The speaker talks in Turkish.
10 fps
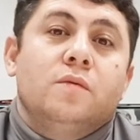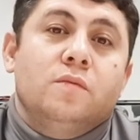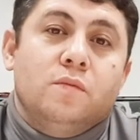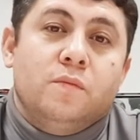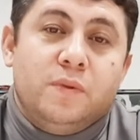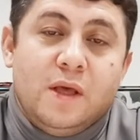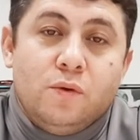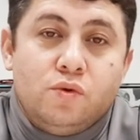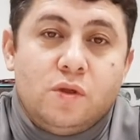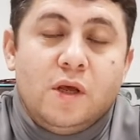bir de
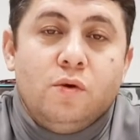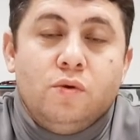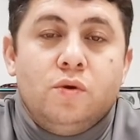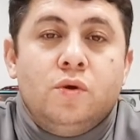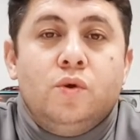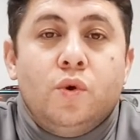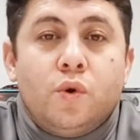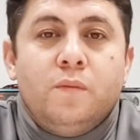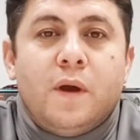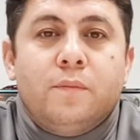üstüne
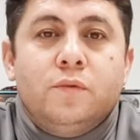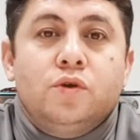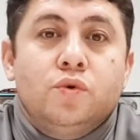yorum yapmış.